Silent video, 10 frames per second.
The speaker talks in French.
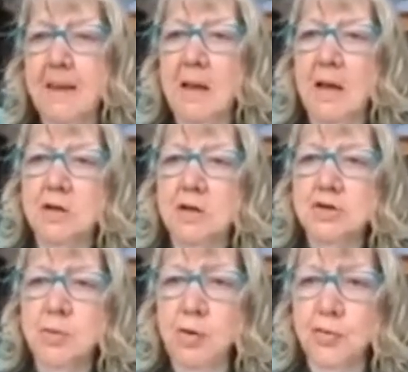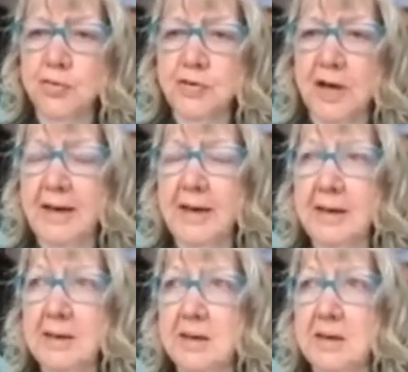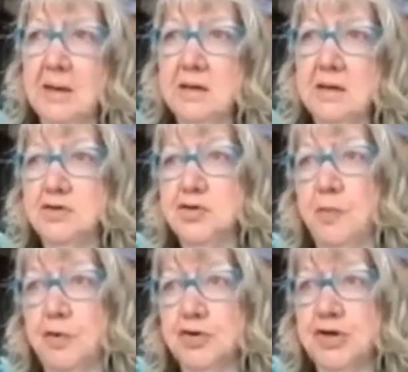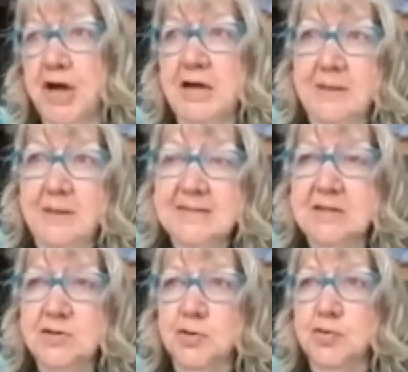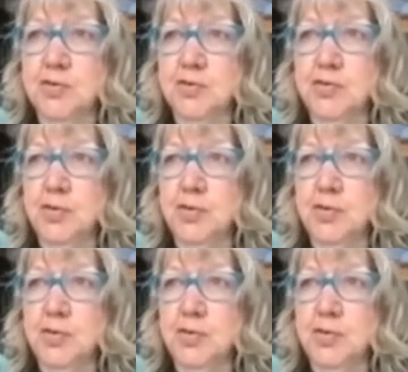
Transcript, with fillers: soit au contraire, ils se plongeaient, les médecins surtout,